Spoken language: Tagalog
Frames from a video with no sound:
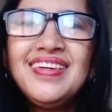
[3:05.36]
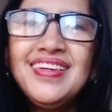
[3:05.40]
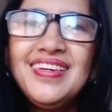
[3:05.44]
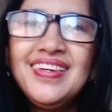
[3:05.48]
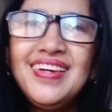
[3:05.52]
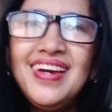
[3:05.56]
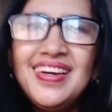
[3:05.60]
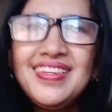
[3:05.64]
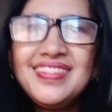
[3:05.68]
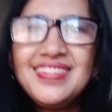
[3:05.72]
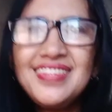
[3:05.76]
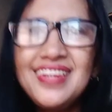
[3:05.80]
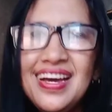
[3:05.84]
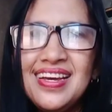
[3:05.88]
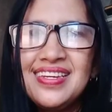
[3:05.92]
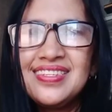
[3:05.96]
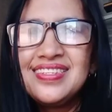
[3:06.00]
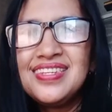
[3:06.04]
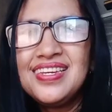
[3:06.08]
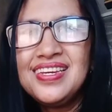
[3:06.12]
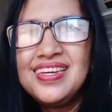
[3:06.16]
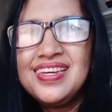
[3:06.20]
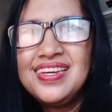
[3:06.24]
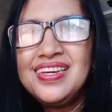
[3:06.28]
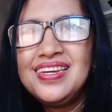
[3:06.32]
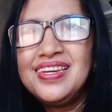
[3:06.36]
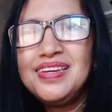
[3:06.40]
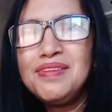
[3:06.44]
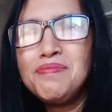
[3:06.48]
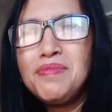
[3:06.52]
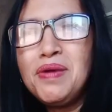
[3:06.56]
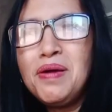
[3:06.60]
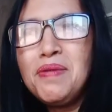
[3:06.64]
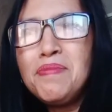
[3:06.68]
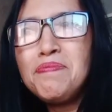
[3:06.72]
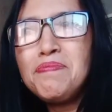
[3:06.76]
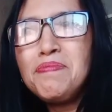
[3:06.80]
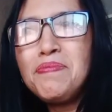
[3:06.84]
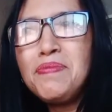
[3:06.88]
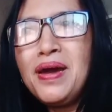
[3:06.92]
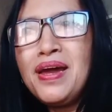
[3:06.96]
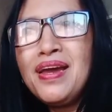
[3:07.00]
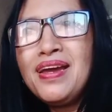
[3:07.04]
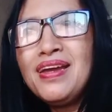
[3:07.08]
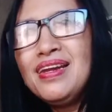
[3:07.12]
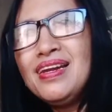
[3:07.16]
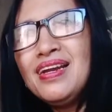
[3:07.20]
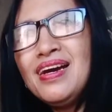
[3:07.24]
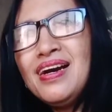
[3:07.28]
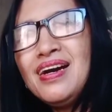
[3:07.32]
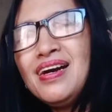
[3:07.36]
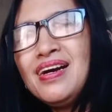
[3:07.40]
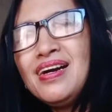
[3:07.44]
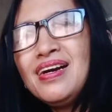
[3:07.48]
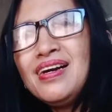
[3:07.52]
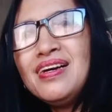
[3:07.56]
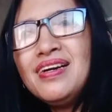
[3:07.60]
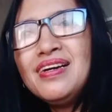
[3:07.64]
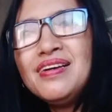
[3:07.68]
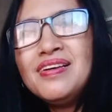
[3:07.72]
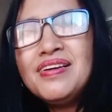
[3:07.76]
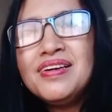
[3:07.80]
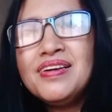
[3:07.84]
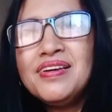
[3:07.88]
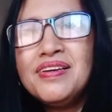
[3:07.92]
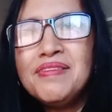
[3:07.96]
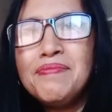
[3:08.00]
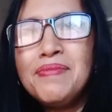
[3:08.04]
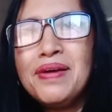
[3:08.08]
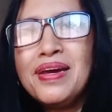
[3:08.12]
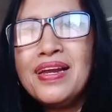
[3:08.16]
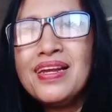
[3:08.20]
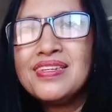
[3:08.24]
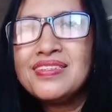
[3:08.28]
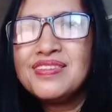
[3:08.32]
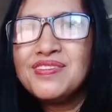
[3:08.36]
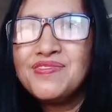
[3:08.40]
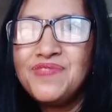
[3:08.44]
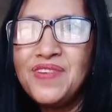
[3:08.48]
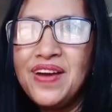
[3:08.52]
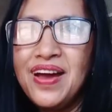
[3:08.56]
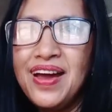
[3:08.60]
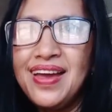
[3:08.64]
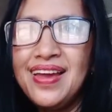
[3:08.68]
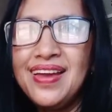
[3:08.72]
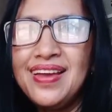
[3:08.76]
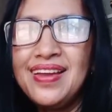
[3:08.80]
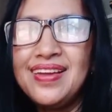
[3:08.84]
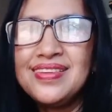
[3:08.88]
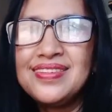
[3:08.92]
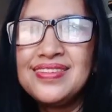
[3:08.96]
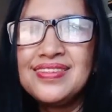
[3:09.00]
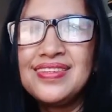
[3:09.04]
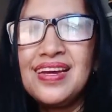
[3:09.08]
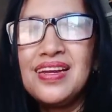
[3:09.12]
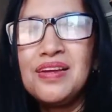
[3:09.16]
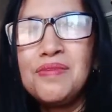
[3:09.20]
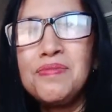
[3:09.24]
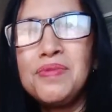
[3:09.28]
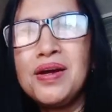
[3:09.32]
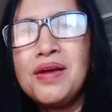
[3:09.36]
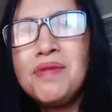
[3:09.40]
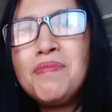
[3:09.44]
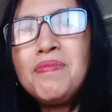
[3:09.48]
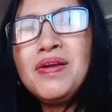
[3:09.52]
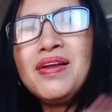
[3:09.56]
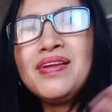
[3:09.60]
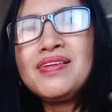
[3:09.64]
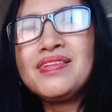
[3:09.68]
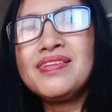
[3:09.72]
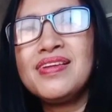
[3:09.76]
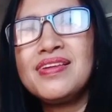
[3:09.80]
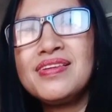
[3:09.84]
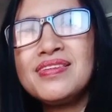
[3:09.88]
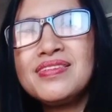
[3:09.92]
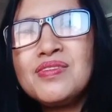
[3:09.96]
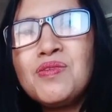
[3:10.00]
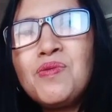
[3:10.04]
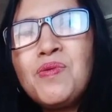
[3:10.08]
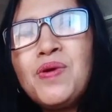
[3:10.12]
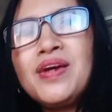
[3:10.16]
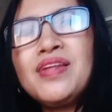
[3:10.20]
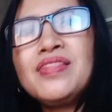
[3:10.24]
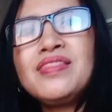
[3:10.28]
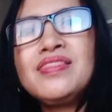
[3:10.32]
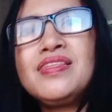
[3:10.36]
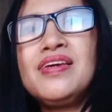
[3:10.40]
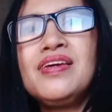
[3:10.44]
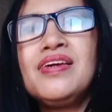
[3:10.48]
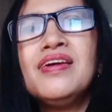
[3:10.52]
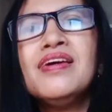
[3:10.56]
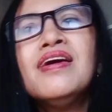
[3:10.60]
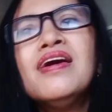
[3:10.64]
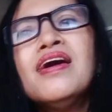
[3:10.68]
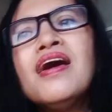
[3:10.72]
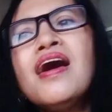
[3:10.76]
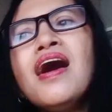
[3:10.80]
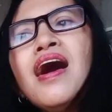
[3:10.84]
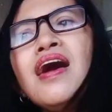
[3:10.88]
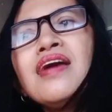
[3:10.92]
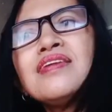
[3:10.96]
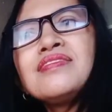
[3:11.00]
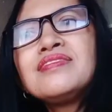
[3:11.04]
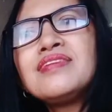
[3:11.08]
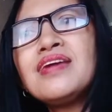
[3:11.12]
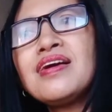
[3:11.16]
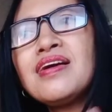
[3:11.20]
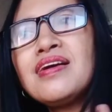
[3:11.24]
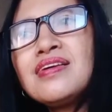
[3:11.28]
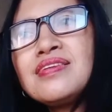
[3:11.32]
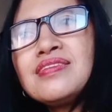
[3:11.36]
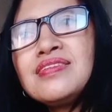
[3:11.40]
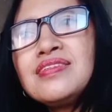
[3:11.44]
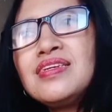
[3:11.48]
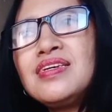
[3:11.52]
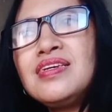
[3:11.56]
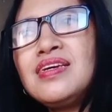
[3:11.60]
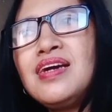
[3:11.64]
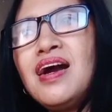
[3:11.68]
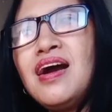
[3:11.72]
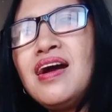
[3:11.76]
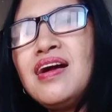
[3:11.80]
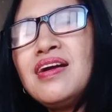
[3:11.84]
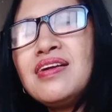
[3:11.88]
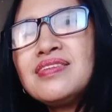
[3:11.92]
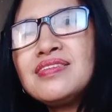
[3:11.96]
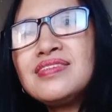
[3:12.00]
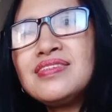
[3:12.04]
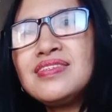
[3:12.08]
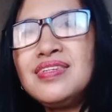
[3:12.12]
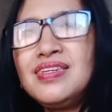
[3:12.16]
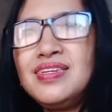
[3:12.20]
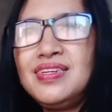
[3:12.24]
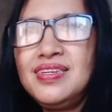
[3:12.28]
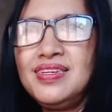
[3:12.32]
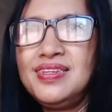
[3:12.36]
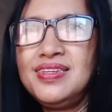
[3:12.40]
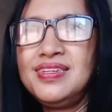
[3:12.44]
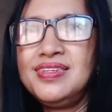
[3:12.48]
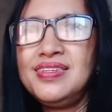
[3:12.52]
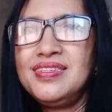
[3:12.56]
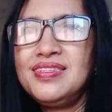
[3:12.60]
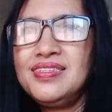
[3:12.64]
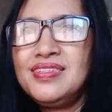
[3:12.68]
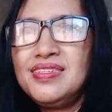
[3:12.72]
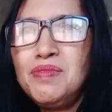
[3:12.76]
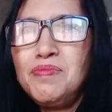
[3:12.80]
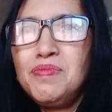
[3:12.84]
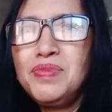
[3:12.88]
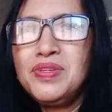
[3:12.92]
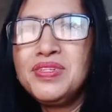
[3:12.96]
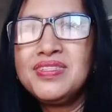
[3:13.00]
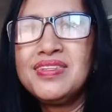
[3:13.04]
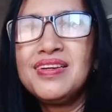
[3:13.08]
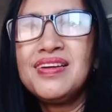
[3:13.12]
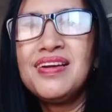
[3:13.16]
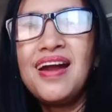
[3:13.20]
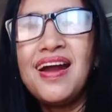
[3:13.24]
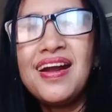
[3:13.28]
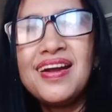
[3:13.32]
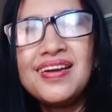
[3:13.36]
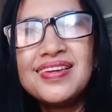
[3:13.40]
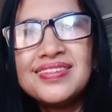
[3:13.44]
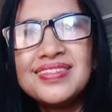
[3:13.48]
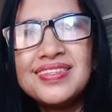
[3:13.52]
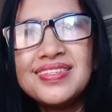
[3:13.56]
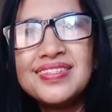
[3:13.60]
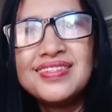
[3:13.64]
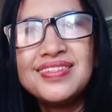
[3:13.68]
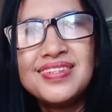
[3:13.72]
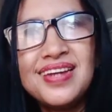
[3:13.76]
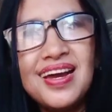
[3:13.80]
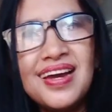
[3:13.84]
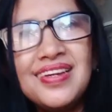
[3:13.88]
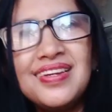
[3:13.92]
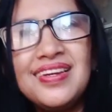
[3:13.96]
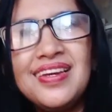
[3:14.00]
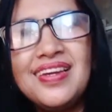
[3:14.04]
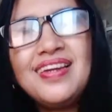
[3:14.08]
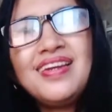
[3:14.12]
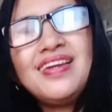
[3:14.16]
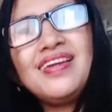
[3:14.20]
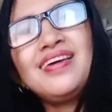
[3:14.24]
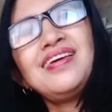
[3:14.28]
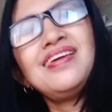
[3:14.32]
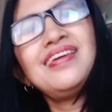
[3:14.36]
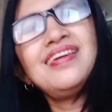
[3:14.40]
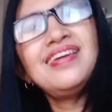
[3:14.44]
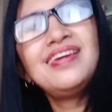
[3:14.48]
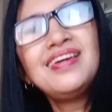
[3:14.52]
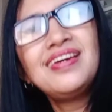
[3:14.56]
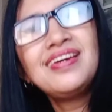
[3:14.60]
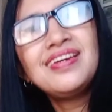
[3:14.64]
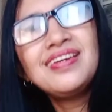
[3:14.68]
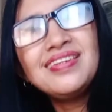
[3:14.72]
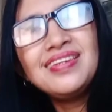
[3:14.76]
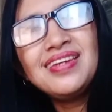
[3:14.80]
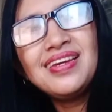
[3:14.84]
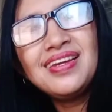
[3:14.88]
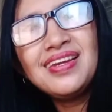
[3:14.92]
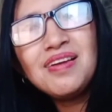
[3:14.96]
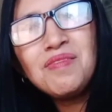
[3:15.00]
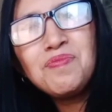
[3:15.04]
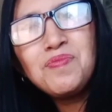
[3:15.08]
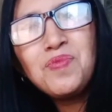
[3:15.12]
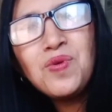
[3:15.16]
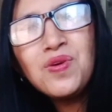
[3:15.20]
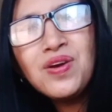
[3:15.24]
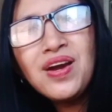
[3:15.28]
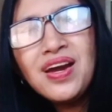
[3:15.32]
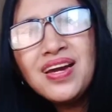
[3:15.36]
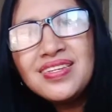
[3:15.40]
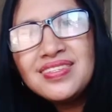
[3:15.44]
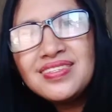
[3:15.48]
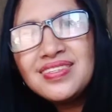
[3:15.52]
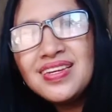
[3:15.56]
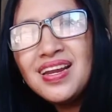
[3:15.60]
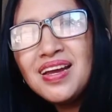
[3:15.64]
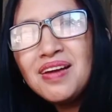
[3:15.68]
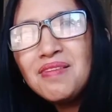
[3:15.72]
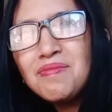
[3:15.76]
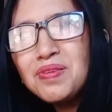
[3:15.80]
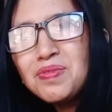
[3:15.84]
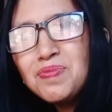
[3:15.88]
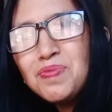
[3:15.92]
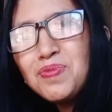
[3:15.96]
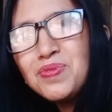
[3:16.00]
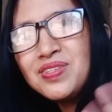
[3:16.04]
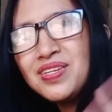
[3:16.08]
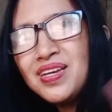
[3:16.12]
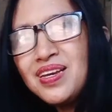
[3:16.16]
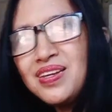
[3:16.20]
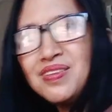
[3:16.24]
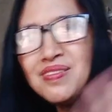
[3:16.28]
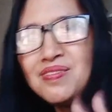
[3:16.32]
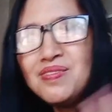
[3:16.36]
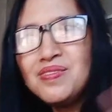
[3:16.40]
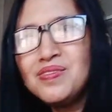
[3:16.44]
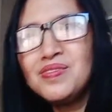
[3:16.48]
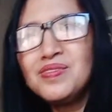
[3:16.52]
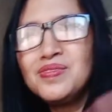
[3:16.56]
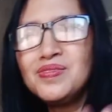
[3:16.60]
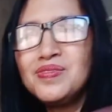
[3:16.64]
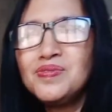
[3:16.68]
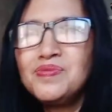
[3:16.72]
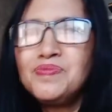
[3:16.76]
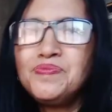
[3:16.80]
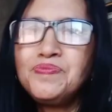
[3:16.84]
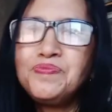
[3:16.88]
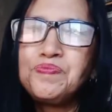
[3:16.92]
At saka si Ma'am Myla Myla's File. Sana makabalik na rin sa YT. At saka si RC. Si Mr. RC Channel. Yan lang po guys. Salamat po sa inyong